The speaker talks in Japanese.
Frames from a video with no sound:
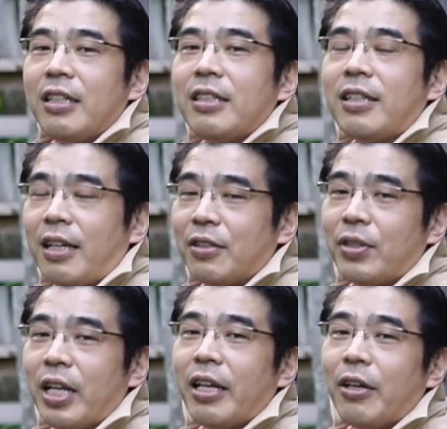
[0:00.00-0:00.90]
さあそ
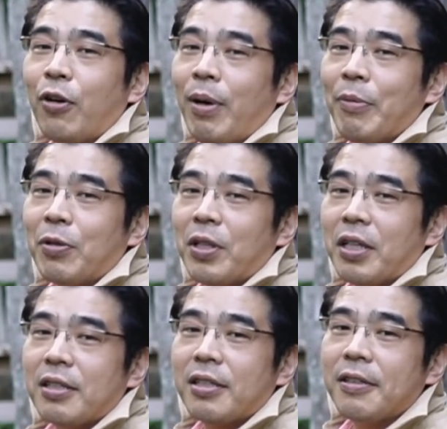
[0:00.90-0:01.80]
して5番目はこちら
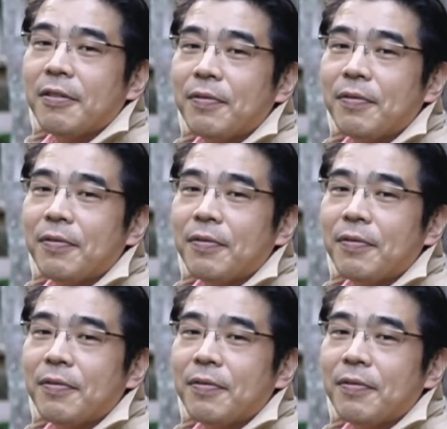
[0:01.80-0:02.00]
です